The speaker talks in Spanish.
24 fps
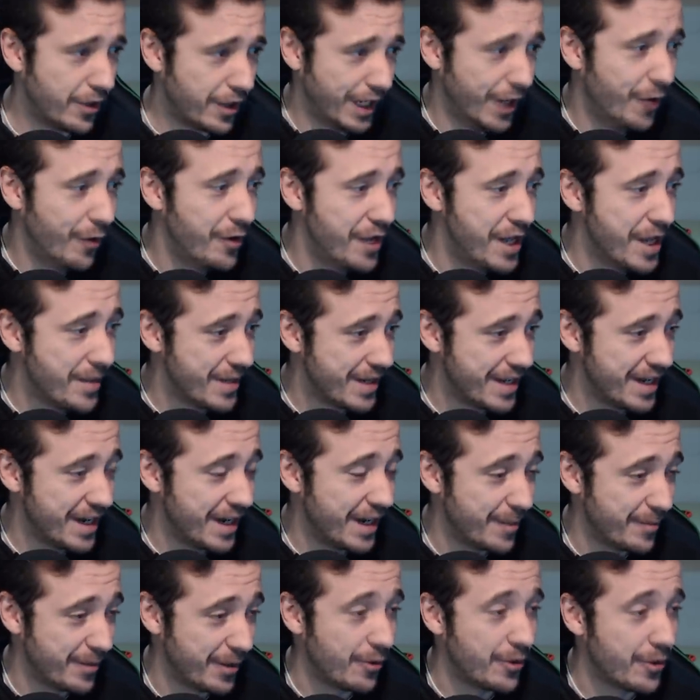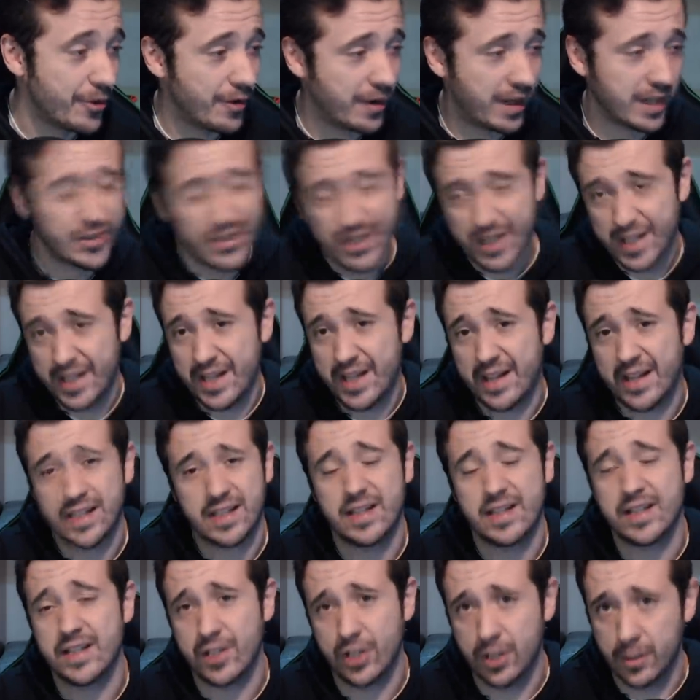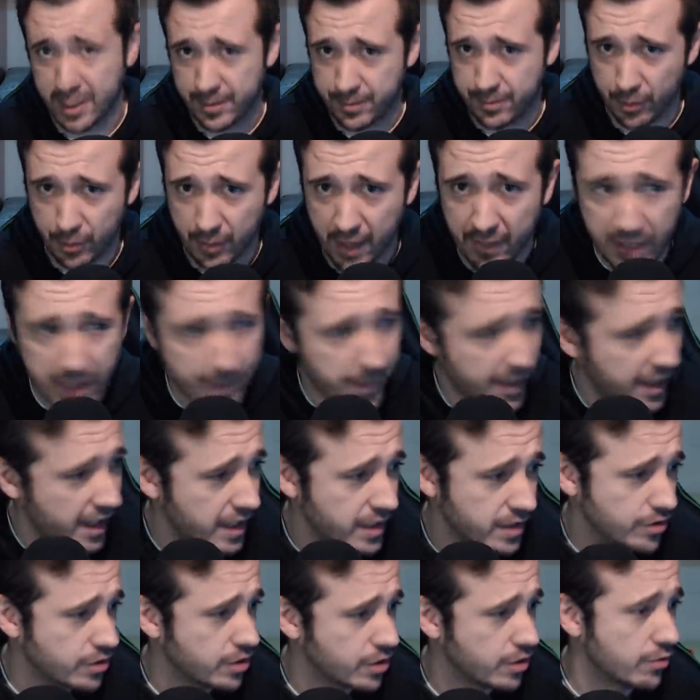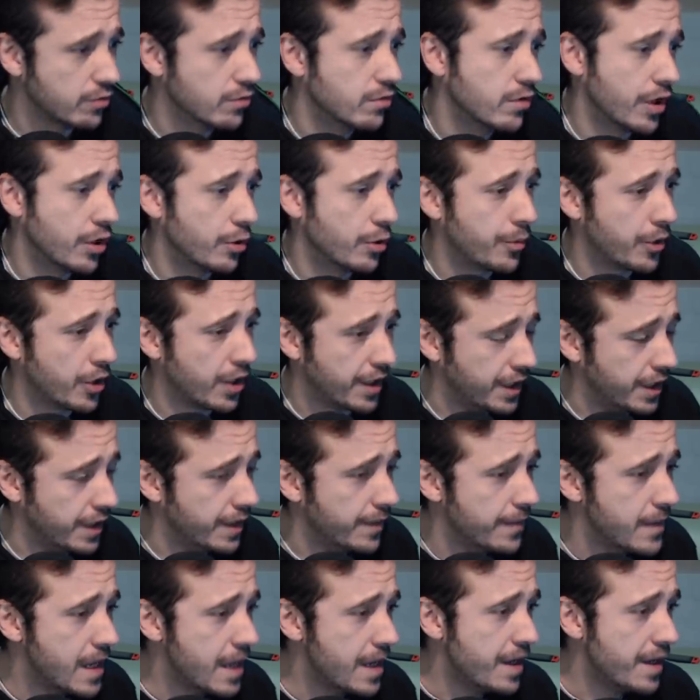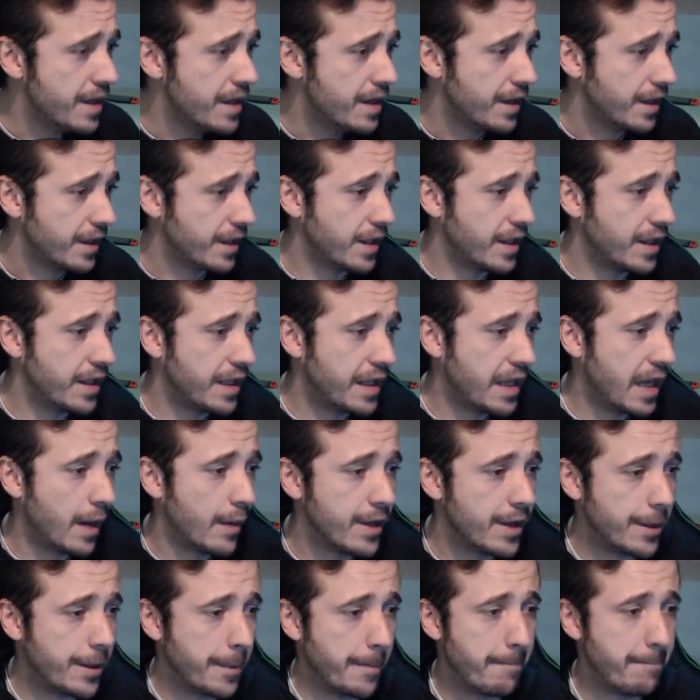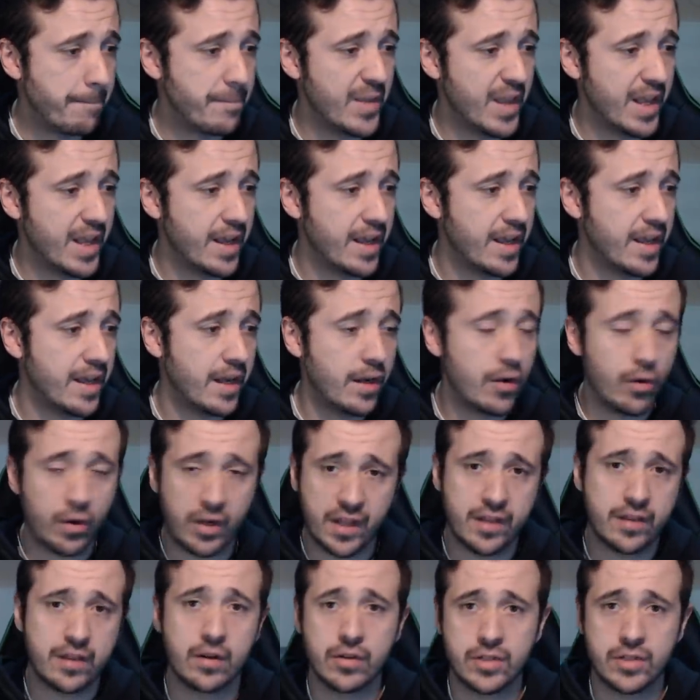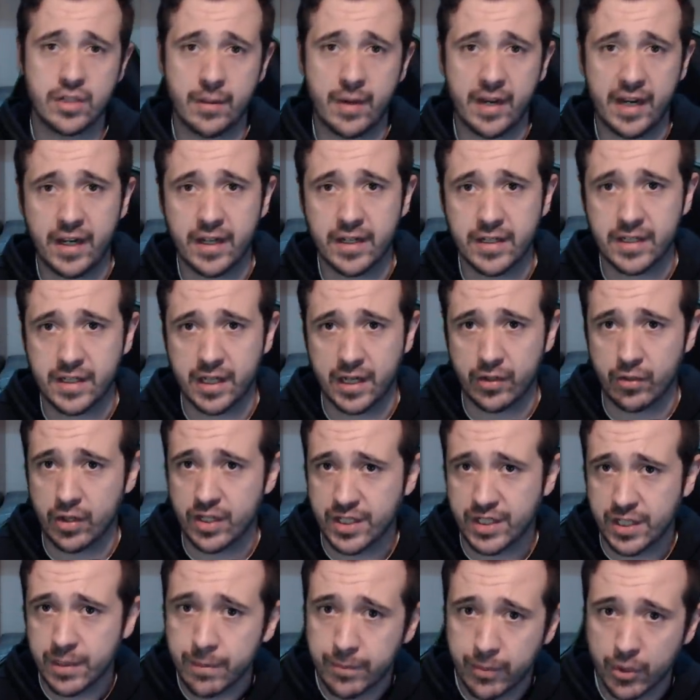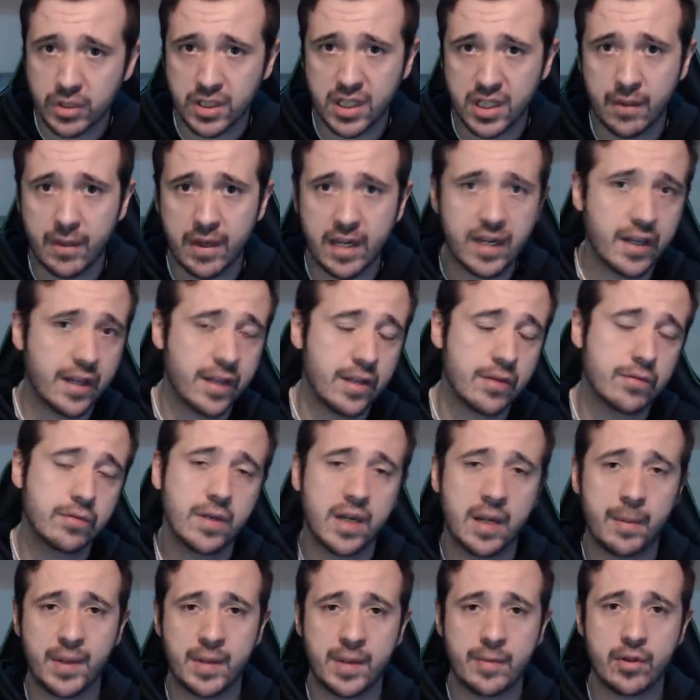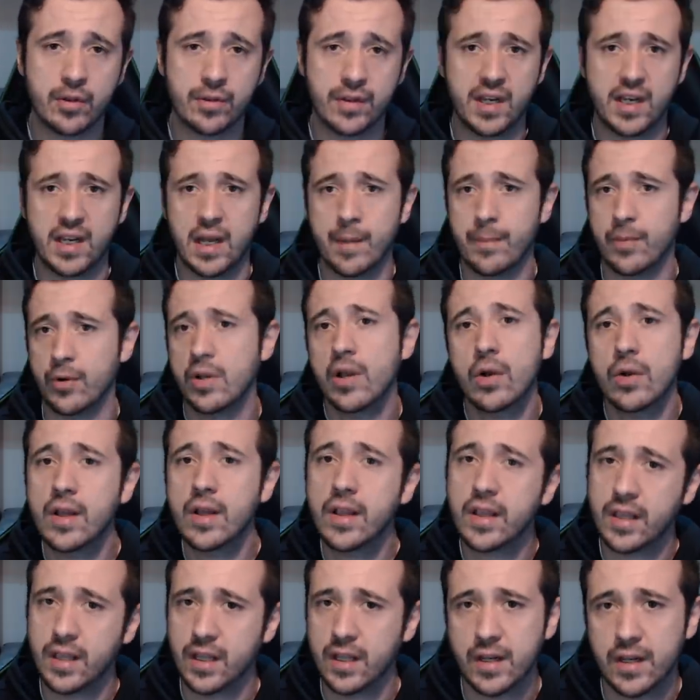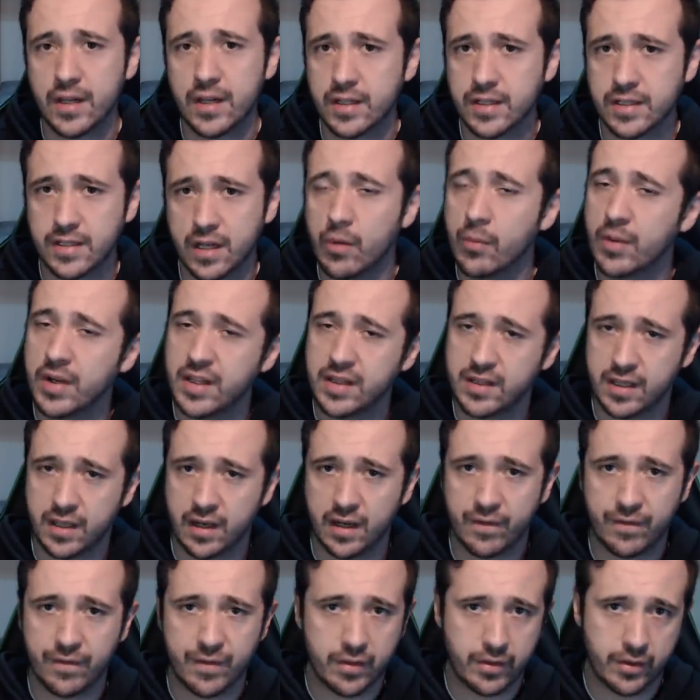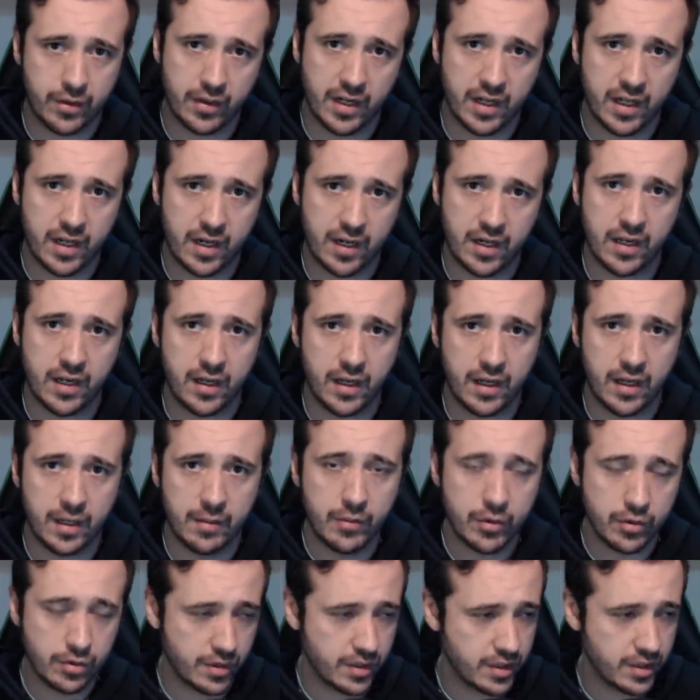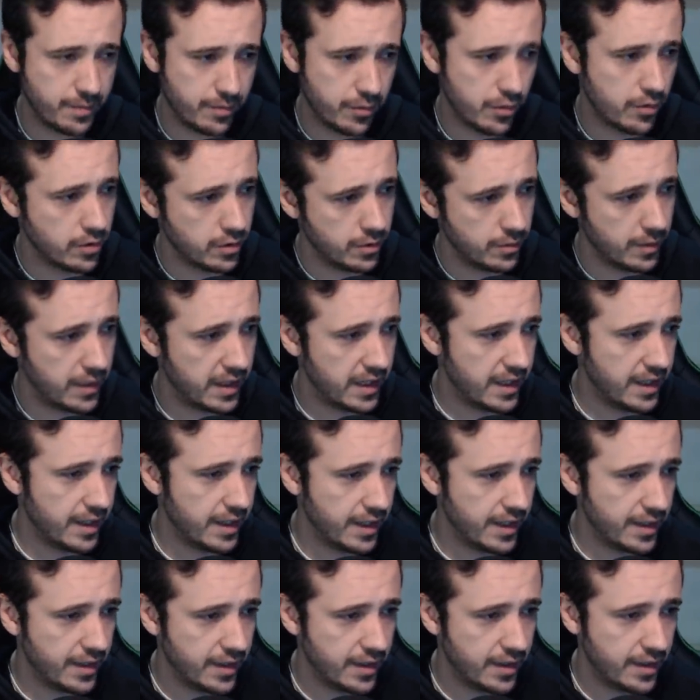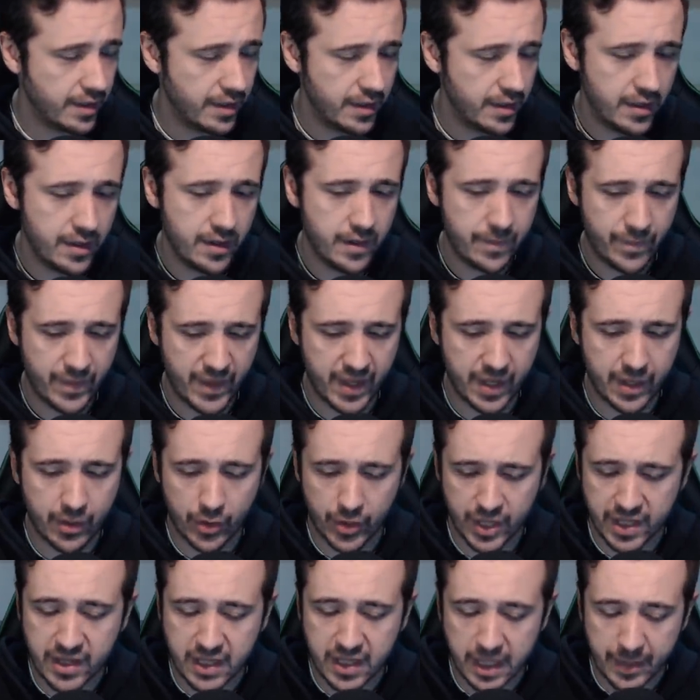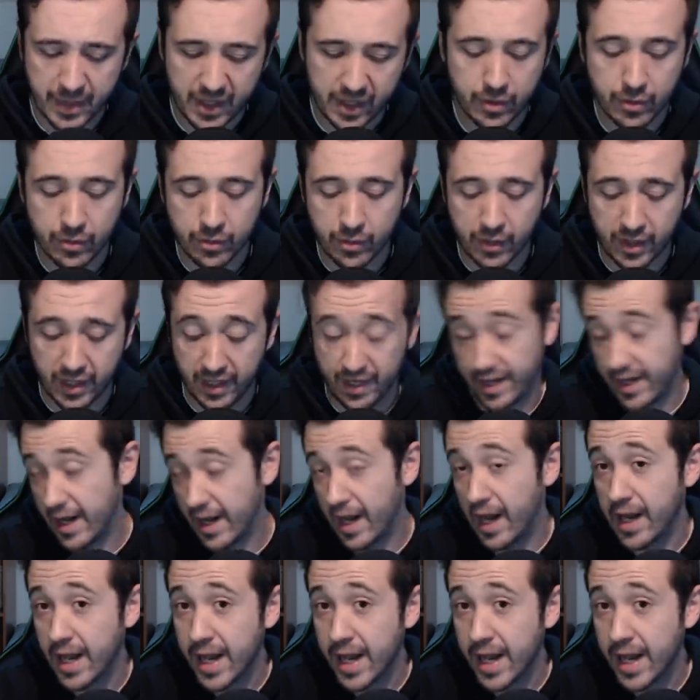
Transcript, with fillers: Lo acabo de mirar. Pero bueno, el caso es que Jeddah es el destino más probable para esto, según leo por aquí. Y a ver, eh, lo que dicen los de Bahrein es que no les importa, ¿vale? Que haya un gran premio cerca, porque lo que quieren es aumentar la afición al, al motorsport, ¿vale? En, en Oriente Medio, ¿no? Que en general